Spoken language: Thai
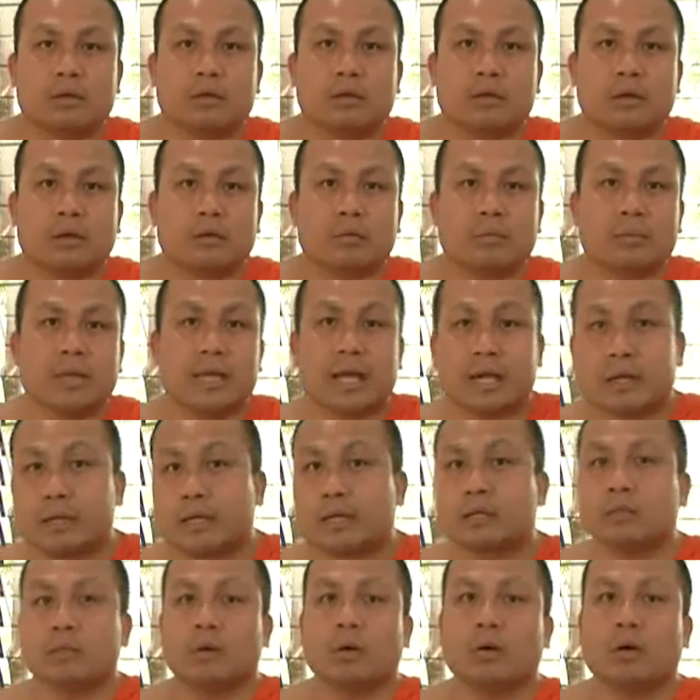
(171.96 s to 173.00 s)
เราไม่อยาก
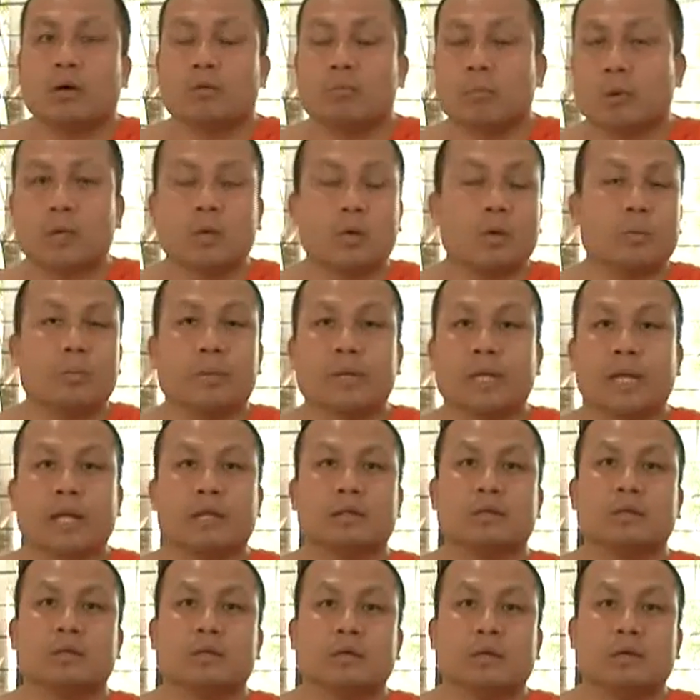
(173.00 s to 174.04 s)
เรียนต่อหมดอารมณ์เรียน
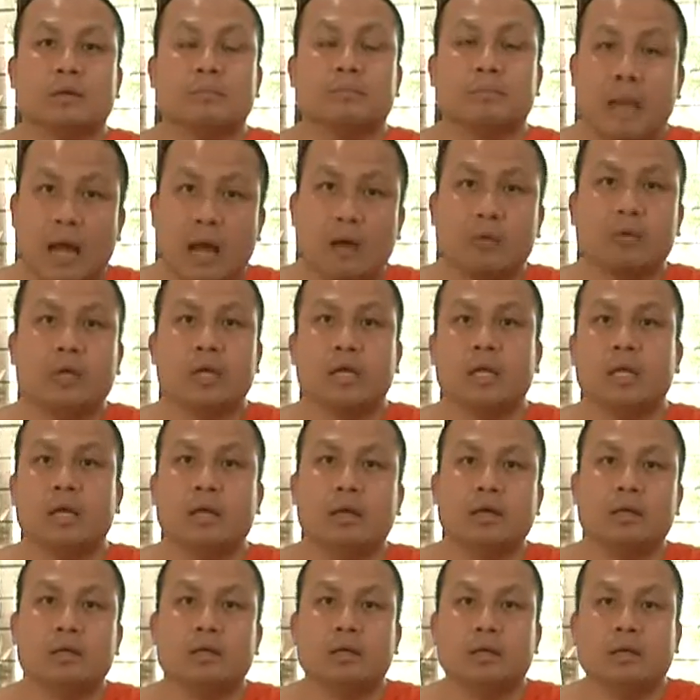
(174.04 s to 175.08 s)
เปล่าเลยนะ
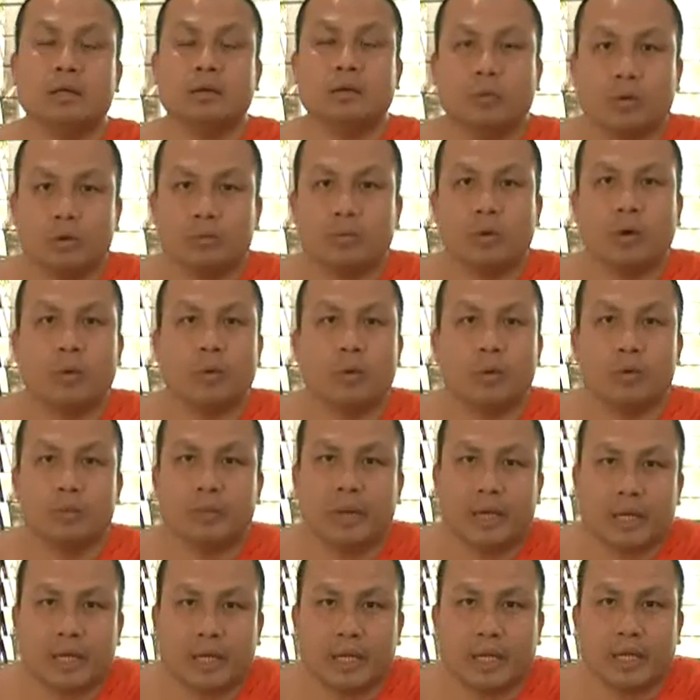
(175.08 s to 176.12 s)
ฮะคุณบอกว่าคุณ
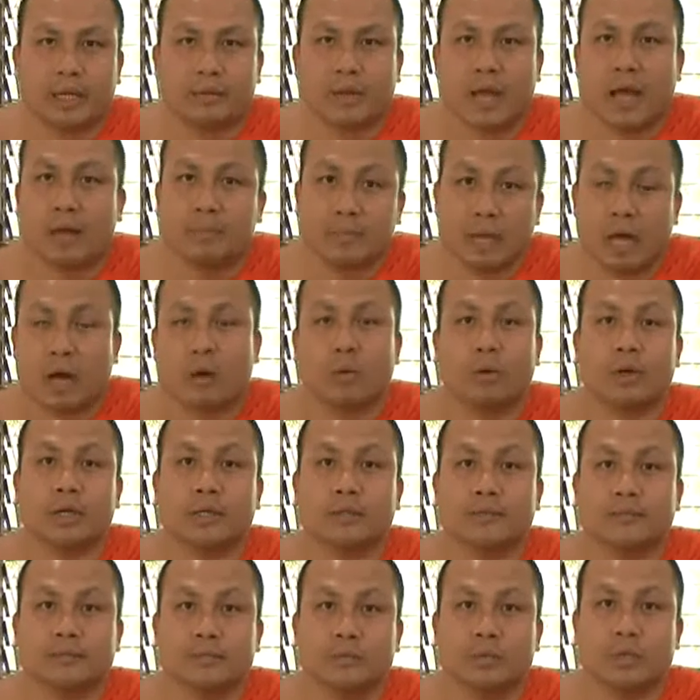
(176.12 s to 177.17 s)
มาเรียนห้ามเหงา
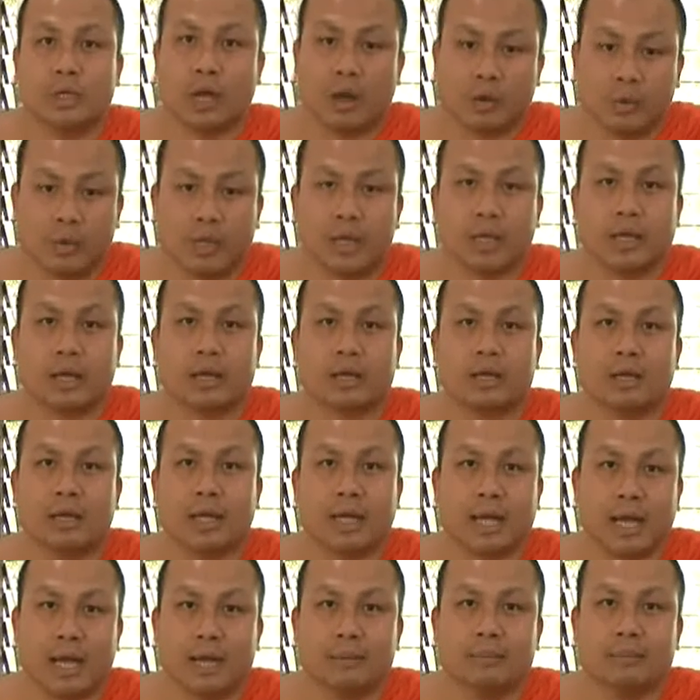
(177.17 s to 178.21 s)
ฮะยังเหงาได้ไง
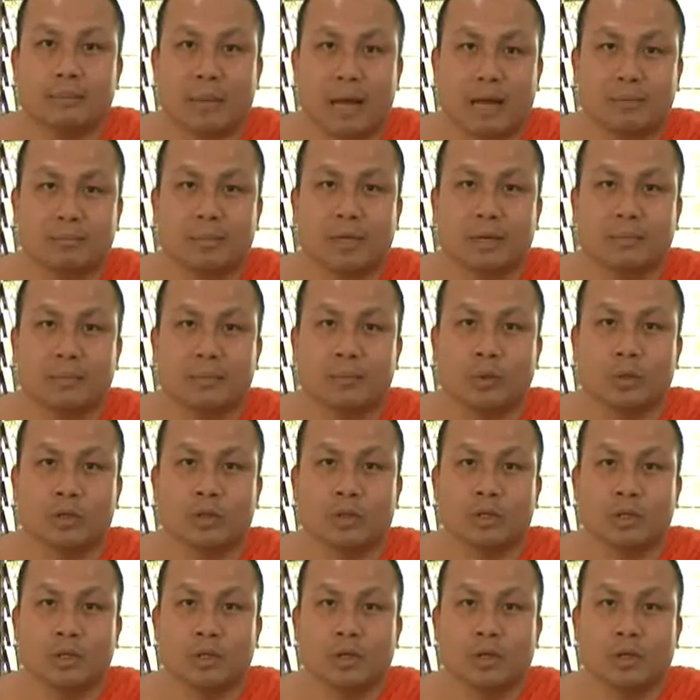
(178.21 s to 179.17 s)
รายงานบานเบอะไปหมด